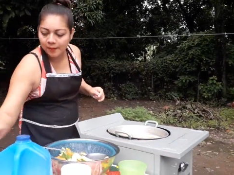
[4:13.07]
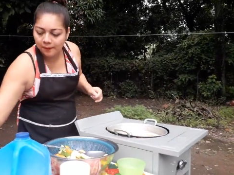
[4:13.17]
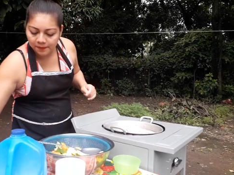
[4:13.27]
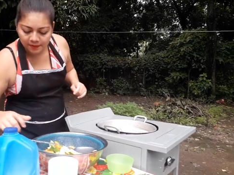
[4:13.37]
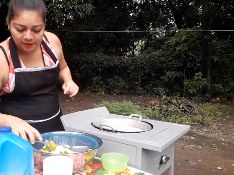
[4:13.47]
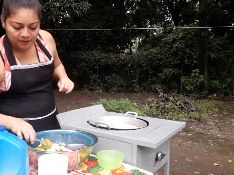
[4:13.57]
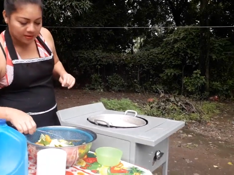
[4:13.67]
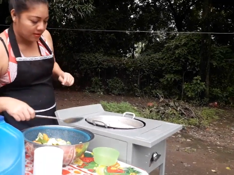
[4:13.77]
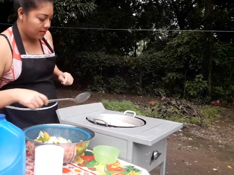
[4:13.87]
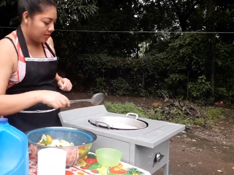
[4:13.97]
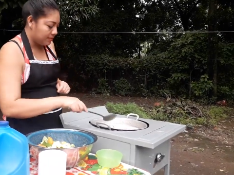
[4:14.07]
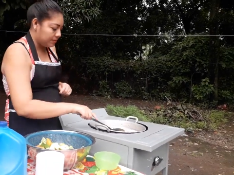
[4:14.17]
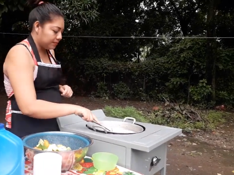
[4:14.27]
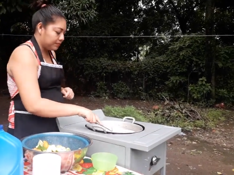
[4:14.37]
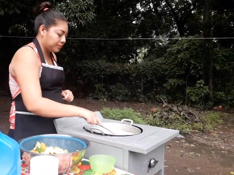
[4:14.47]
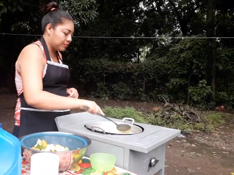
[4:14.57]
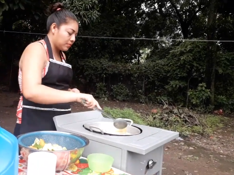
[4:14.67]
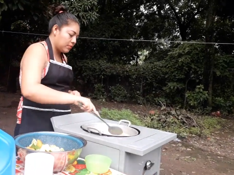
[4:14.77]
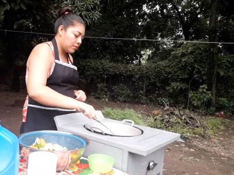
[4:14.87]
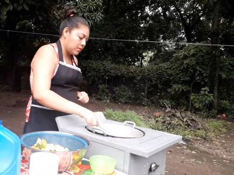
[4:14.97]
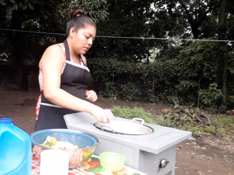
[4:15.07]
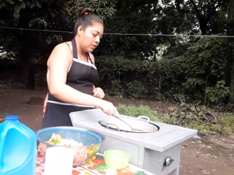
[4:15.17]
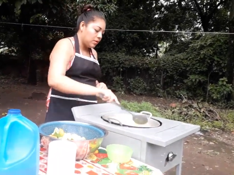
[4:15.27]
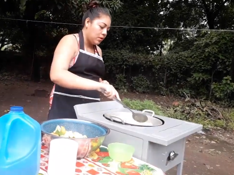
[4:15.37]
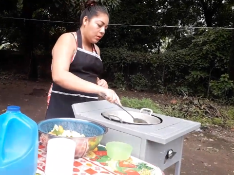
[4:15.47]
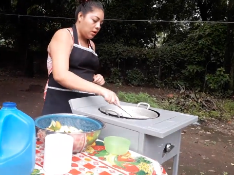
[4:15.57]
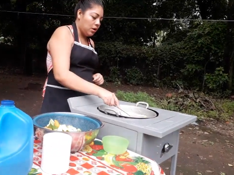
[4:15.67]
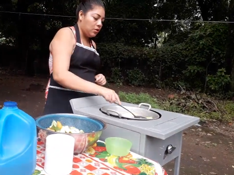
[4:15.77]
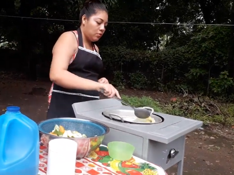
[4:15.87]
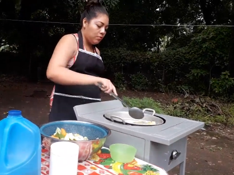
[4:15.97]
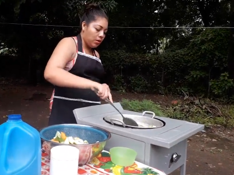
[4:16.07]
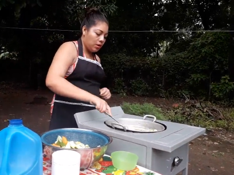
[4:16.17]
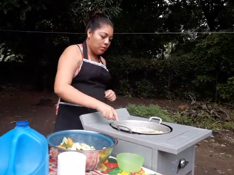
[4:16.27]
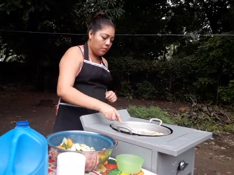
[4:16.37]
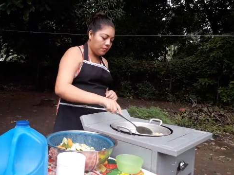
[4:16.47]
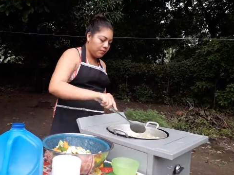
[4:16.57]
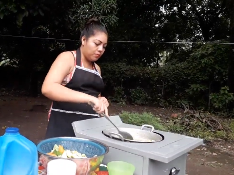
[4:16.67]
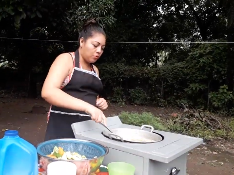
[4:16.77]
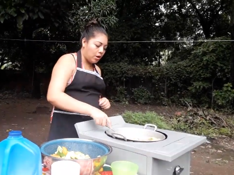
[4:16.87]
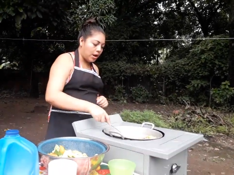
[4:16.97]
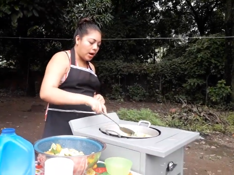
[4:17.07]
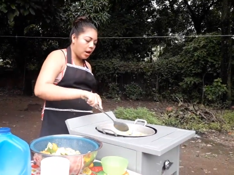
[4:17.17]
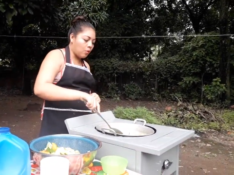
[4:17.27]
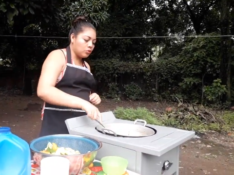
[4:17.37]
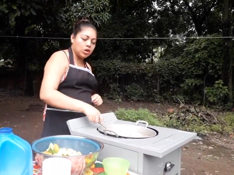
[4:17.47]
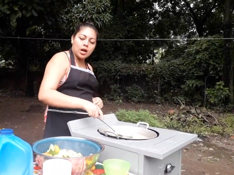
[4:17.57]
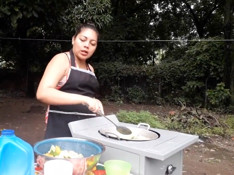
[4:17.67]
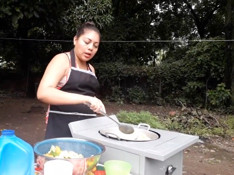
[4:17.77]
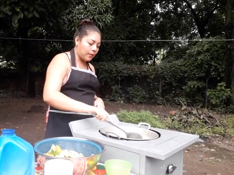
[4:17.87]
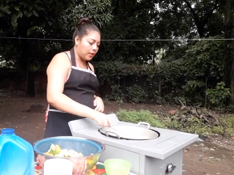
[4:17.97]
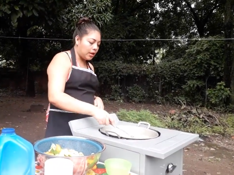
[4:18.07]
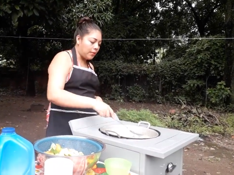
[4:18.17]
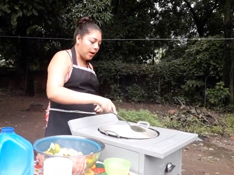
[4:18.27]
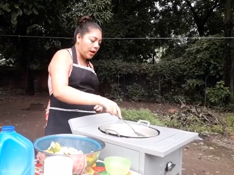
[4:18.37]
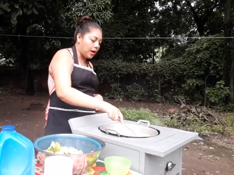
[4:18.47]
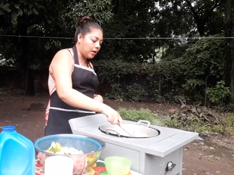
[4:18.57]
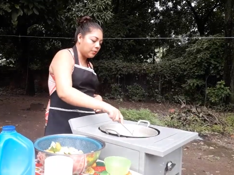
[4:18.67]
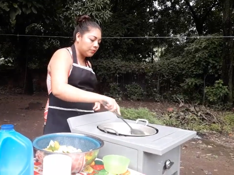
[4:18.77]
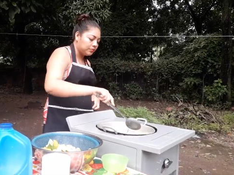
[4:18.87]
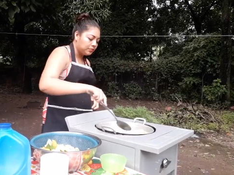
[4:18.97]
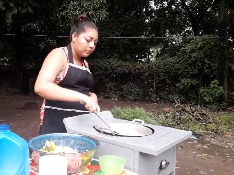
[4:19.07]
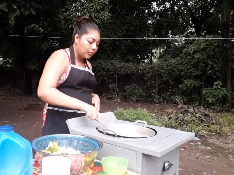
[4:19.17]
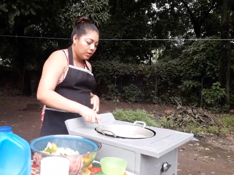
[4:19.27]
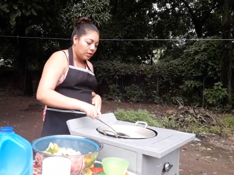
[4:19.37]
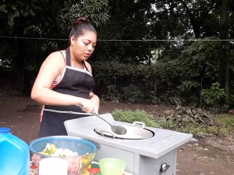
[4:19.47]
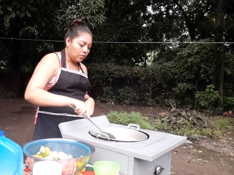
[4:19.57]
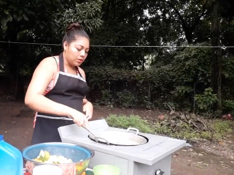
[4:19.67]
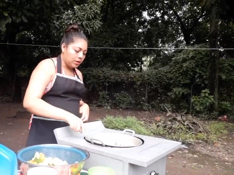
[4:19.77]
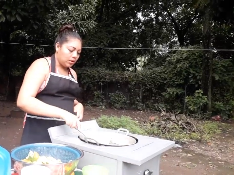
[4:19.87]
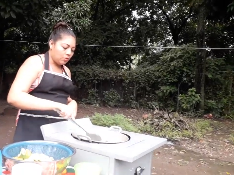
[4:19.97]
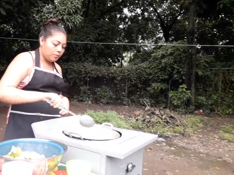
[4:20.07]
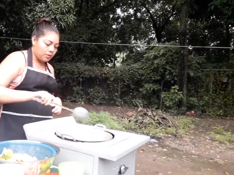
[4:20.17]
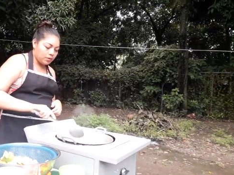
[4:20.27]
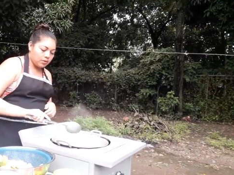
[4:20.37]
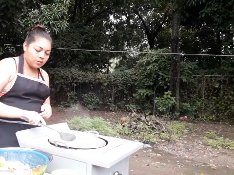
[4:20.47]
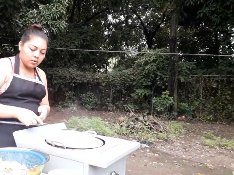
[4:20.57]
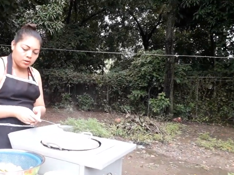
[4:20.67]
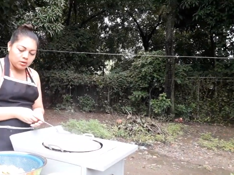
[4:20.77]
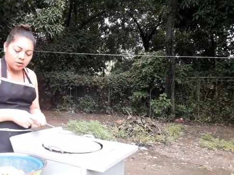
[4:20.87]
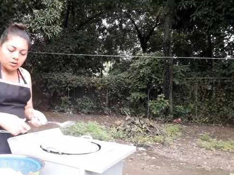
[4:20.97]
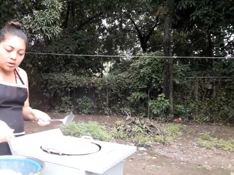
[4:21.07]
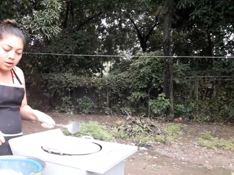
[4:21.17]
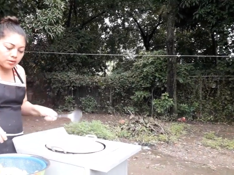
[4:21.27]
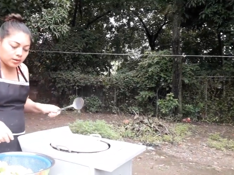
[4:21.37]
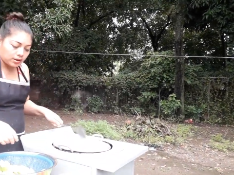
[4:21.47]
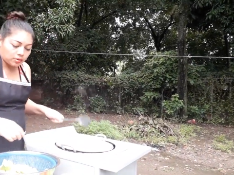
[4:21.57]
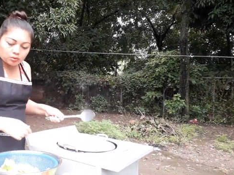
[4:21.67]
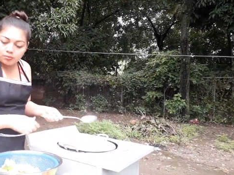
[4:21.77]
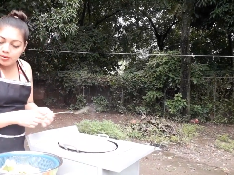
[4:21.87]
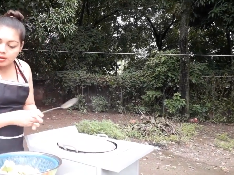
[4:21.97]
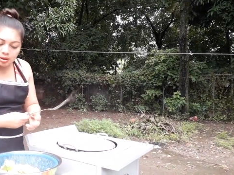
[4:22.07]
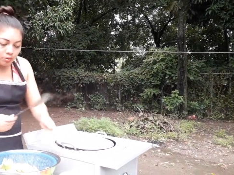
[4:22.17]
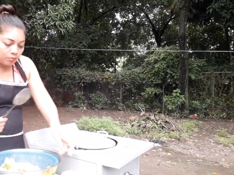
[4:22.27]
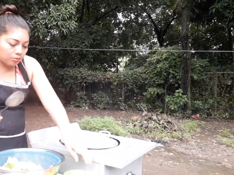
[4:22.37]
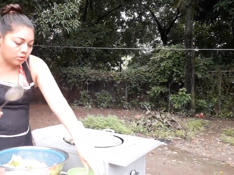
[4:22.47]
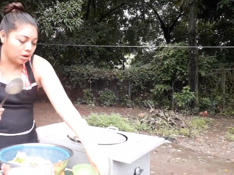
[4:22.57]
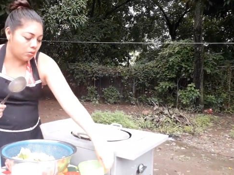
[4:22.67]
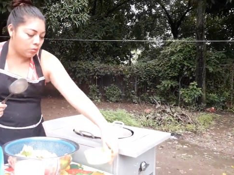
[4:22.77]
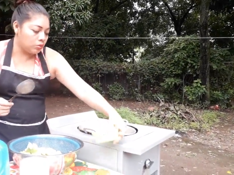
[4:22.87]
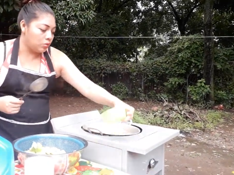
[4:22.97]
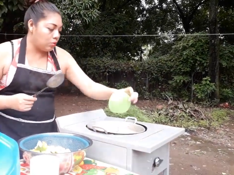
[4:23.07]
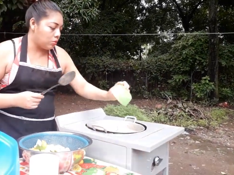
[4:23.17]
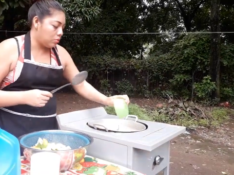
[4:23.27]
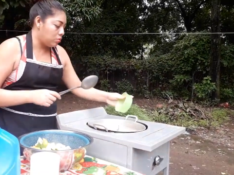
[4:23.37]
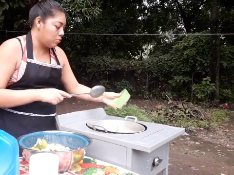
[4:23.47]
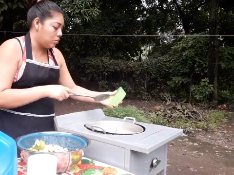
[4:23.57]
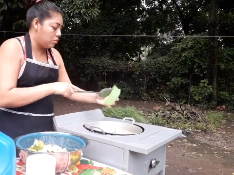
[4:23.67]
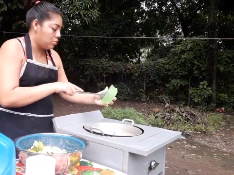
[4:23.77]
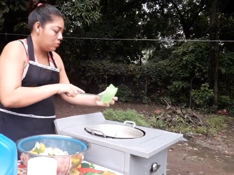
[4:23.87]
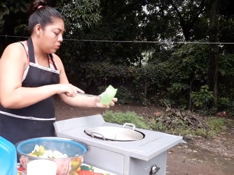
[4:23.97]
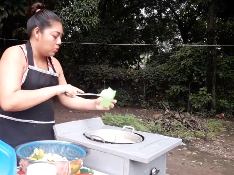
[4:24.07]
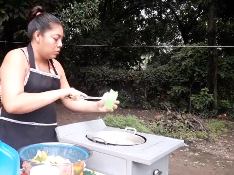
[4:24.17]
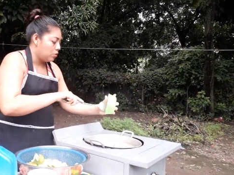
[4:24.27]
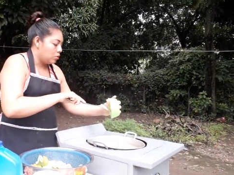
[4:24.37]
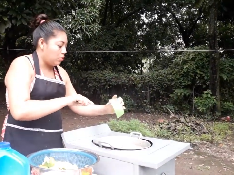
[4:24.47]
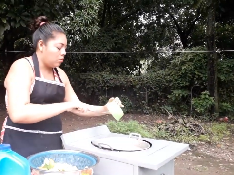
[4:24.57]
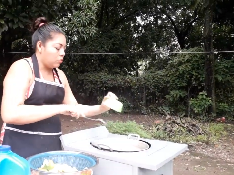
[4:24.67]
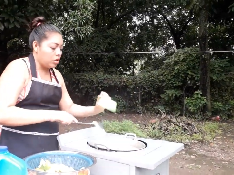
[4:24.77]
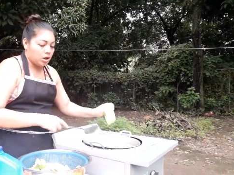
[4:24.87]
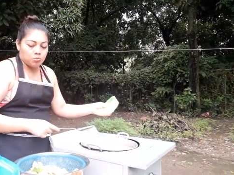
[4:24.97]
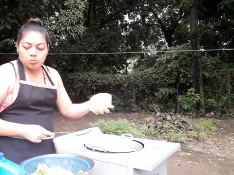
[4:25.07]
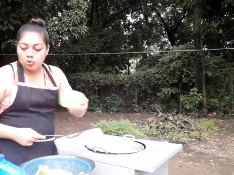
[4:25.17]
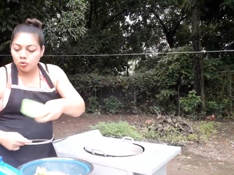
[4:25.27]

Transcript: Sí. Miren, ya se vino el agua. Les contamos. Por la cuchara, la la garra. ¡Sanchi! El tormento lo pone a uno como nervioso.